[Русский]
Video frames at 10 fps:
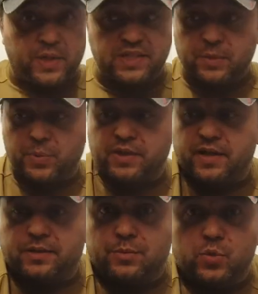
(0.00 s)
принципе, на
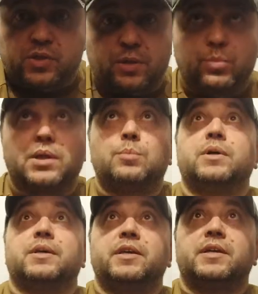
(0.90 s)
этом можно было
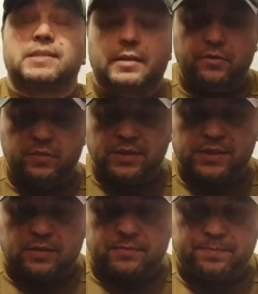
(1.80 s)
бы и остановиться,